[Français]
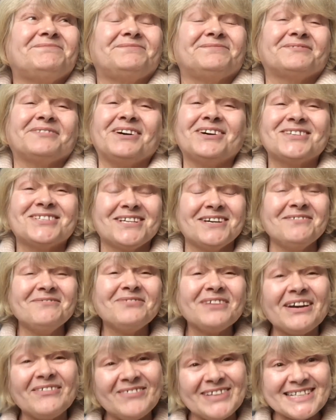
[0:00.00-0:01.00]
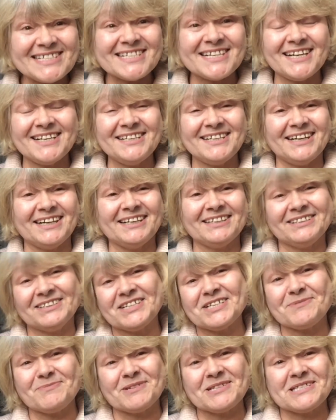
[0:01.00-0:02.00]
quand j'ai ouvert ma chaîne il y a un an,
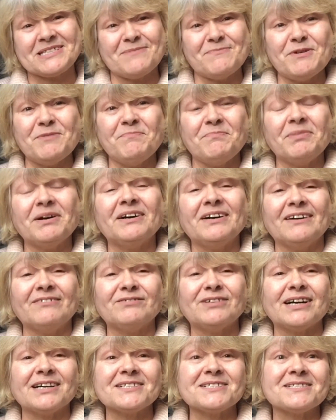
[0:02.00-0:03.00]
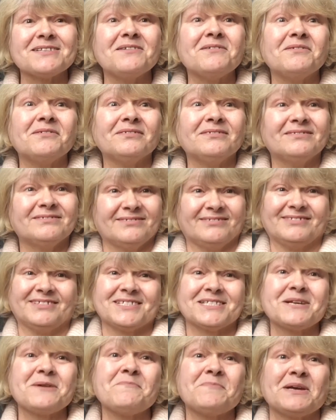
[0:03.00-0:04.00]
je pensais même pas avoir 100,
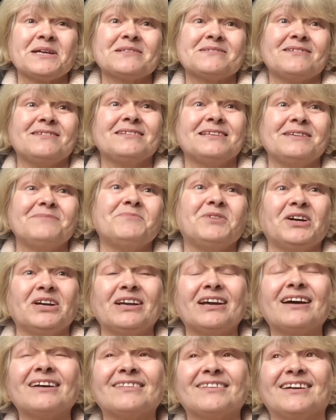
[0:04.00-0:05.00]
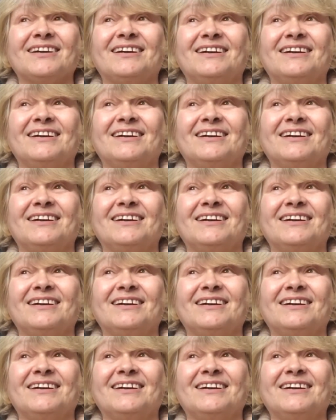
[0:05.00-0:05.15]
100 personnes qui me regardent.